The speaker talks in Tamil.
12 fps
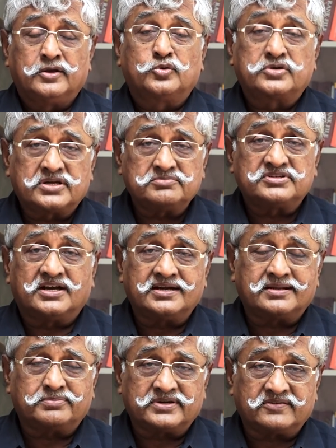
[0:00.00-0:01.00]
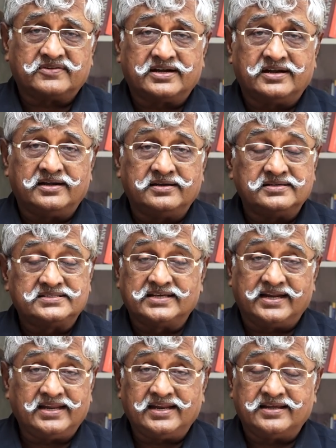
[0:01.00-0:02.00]
குற்றம் சாட்டப்பட்டவர்கள்
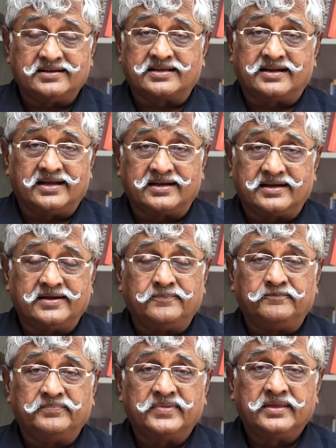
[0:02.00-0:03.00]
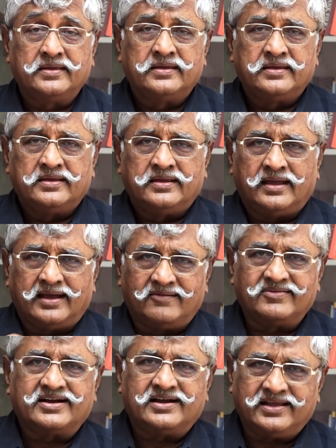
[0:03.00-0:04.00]
சிறையிலே இருக்கிறார்கள்
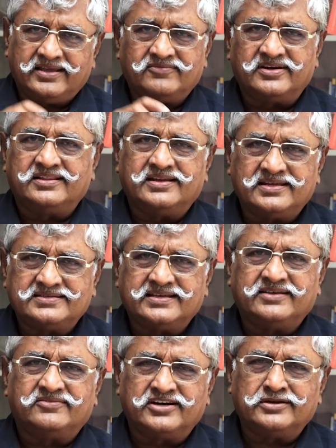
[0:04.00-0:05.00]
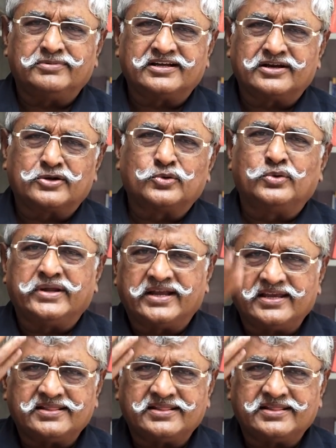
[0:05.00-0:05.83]
அவர்களை விடுதலை செய்ய வேண்டும் என்கிற கோரிக்கை